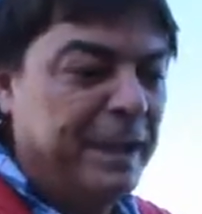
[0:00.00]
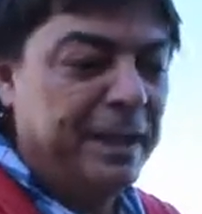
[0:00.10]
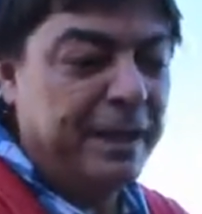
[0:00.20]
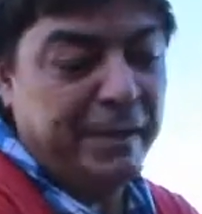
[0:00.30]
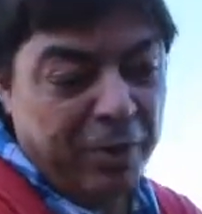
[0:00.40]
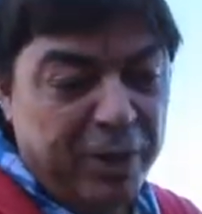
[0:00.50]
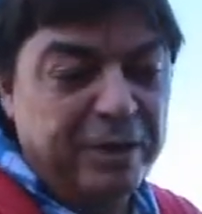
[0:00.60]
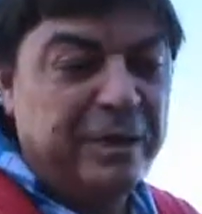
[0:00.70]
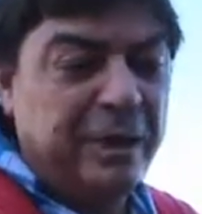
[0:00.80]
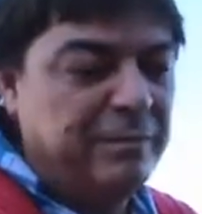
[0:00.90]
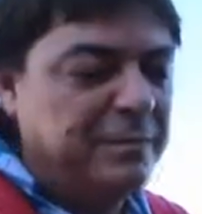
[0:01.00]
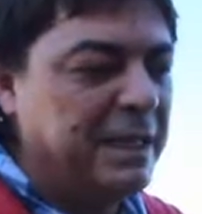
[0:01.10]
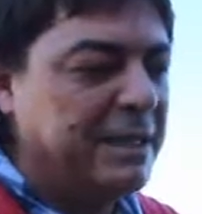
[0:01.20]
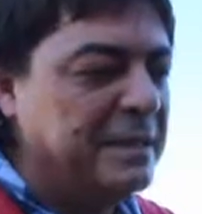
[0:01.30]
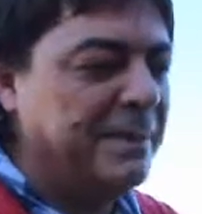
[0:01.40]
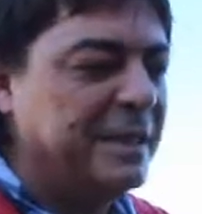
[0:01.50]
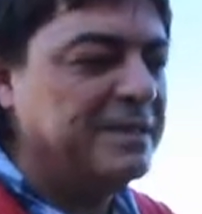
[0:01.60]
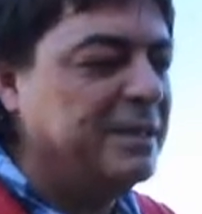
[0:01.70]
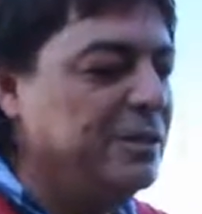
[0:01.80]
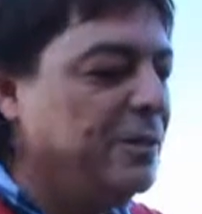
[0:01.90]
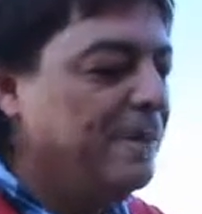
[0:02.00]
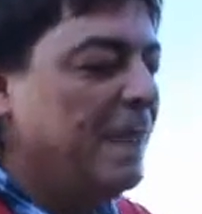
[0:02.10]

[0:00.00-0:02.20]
Enrique Morente, ya desaparecido.